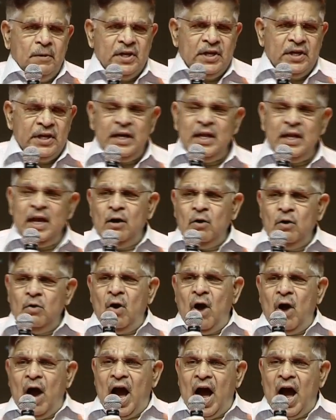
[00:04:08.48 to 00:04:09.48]
ఇండియాలో
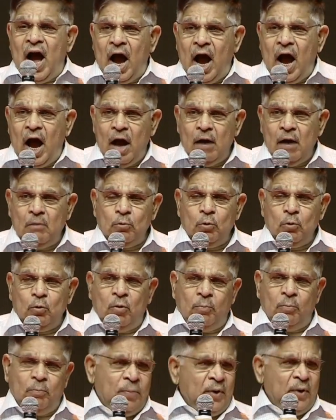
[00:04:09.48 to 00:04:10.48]

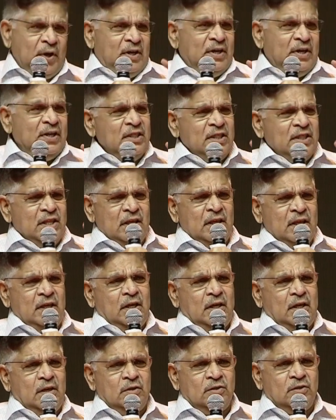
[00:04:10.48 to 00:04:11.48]
గొప్ప హిందీ
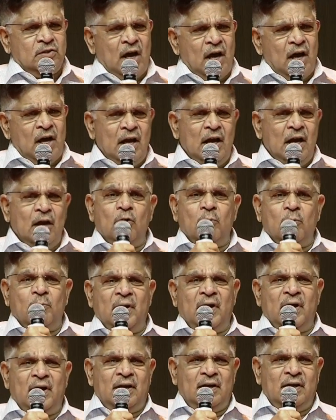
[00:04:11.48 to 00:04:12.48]
చాలా గొప్ప
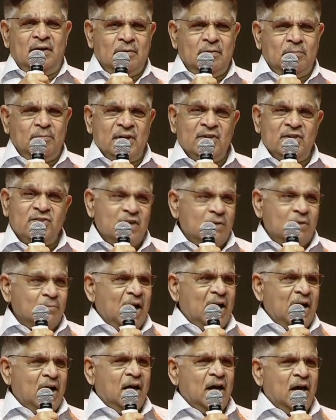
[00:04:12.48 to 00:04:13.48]
పరిశ్రమ
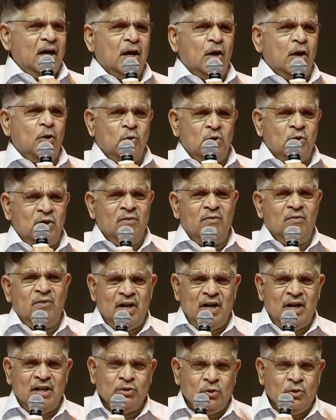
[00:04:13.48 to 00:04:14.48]
అని అనుకునే
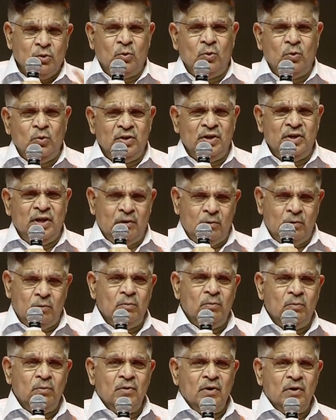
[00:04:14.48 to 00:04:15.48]
వాళ్ళందరూ నేను
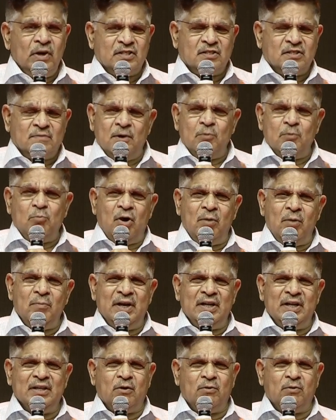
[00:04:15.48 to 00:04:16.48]
అస్తమాను బాంబే
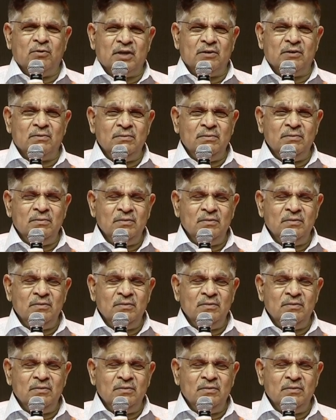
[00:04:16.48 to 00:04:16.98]
వెళ్తూ ఉంటాను